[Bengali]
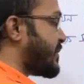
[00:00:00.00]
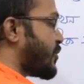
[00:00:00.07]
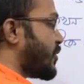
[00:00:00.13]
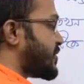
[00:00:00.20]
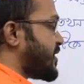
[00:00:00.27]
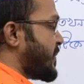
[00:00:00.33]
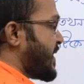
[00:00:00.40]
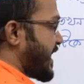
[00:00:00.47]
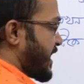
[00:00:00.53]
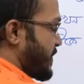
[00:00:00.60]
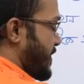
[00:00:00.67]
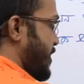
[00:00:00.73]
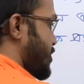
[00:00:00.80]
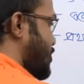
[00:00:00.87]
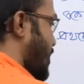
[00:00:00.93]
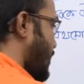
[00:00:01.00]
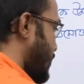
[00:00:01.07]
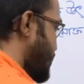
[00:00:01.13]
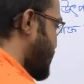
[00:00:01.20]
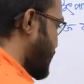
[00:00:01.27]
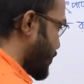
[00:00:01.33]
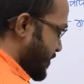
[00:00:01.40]
টার্ম করতে হবে একেবারেই
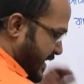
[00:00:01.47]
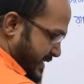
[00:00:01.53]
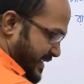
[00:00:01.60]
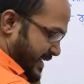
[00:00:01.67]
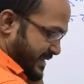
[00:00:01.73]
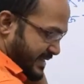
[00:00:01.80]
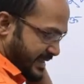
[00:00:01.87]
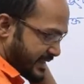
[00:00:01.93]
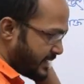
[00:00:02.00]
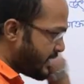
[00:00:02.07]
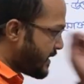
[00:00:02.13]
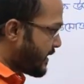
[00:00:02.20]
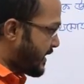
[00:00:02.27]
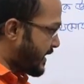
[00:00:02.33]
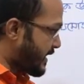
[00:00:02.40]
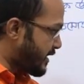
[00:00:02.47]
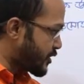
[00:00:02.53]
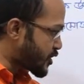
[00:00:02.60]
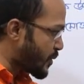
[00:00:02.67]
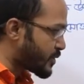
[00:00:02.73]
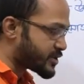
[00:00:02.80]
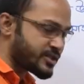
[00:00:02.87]
সহজ বোঝাই যাচ্ছে এখানে
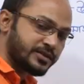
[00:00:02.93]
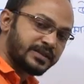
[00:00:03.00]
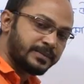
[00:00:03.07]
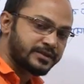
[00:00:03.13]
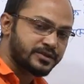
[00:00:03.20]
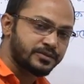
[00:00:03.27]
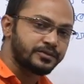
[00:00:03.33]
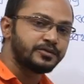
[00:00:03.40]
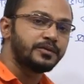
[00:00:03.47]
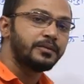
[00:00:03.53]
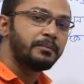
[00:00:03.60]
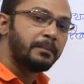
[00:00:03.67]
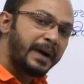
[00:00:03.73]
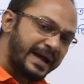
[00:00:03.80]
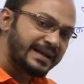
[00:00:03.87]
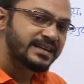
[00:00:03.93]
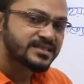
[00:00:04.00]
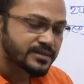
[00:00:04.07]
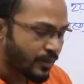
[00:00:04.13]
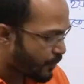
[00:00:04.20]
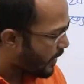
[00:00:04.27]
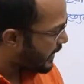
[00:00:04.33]
সমষ্টি হতে হবে শুধু মাইনাস
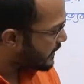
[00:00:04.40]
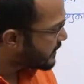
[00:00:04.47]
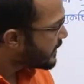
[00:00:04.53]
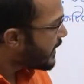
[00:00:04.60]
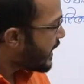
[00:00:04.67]
ওয়ান